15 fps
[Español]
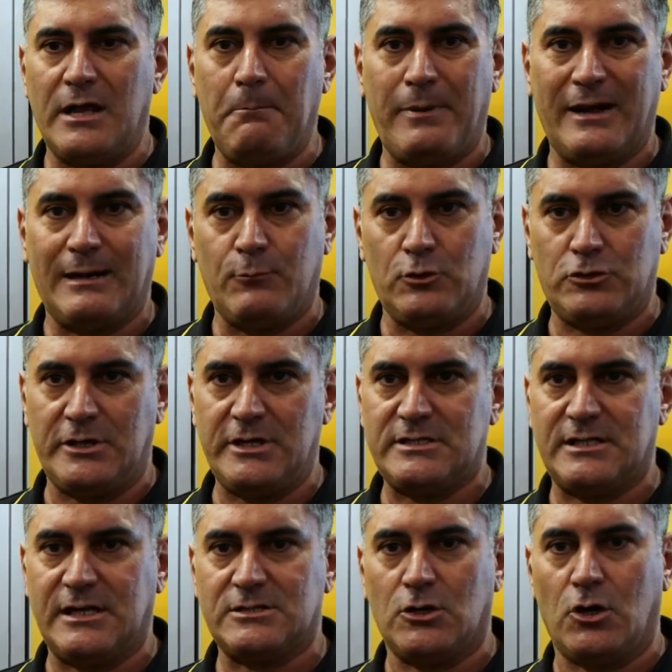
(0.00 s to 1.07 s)
y para
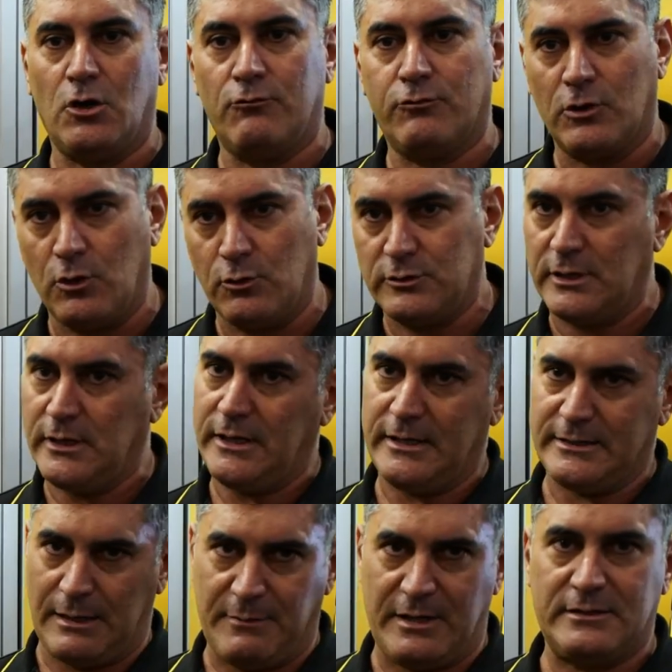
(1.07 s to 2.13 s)
motoristas off-road y
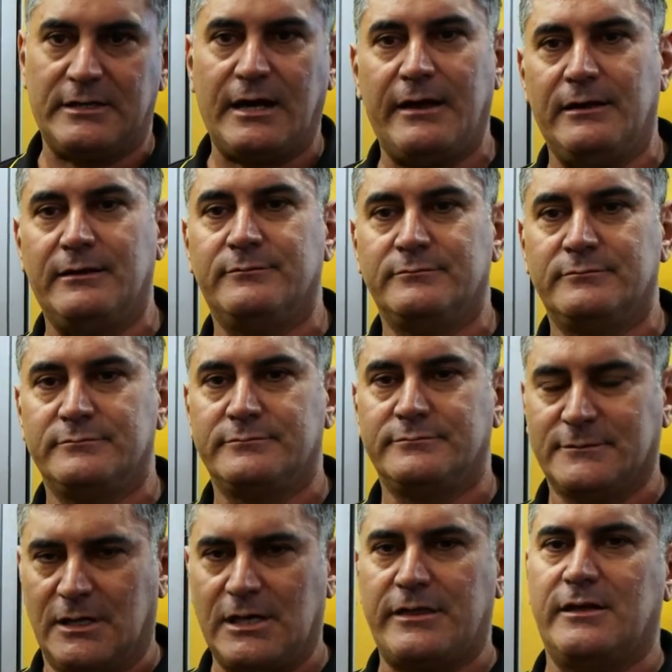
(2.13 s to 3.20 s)
también trail.
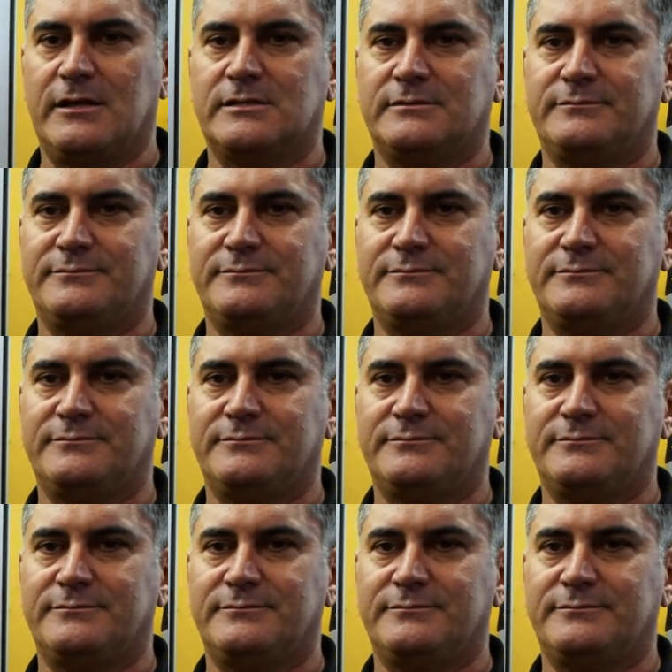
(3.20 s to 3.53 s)
Gracias.